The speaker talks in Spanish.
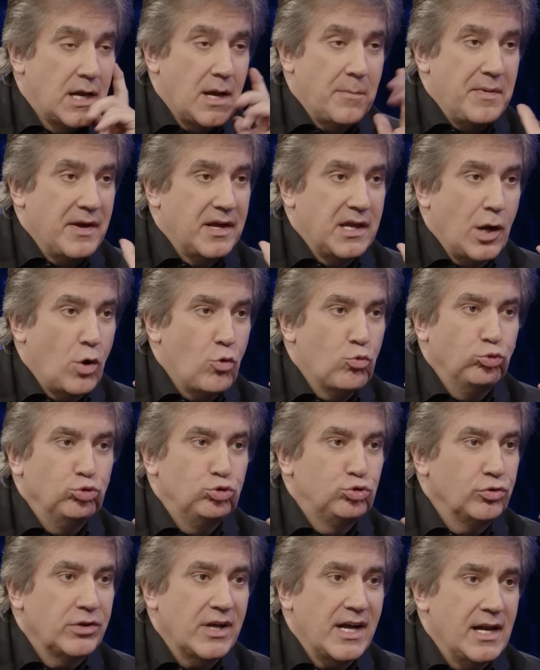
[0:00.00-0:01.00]
capaz que es
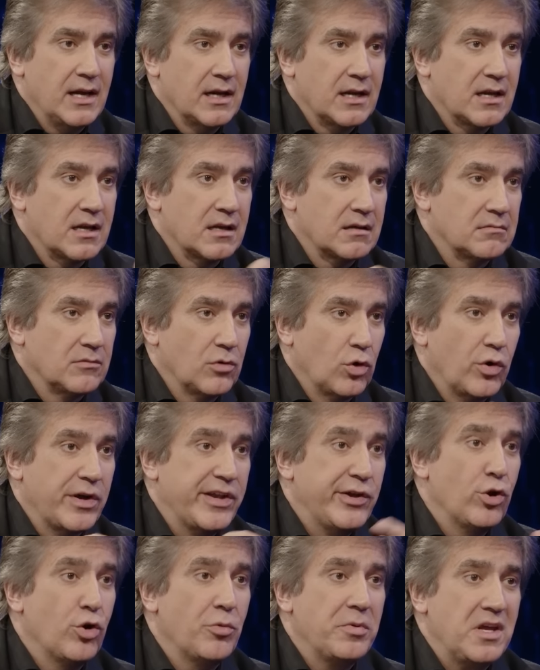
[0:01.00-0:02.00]
cultural. Y si no o
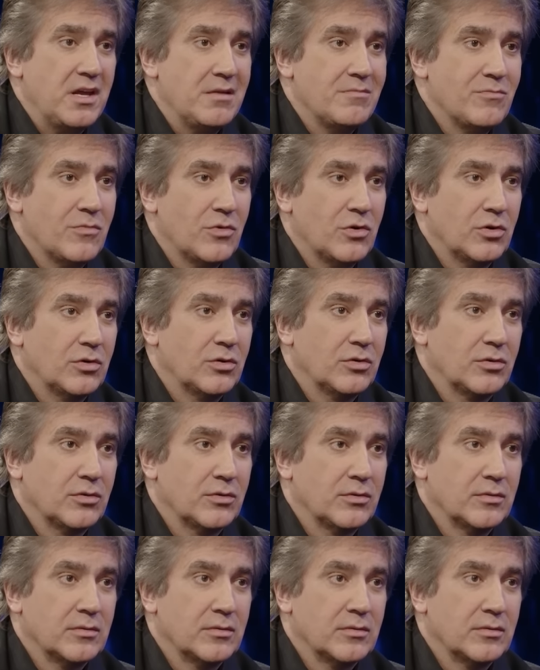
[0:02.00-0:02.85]
pasa. Es novismo.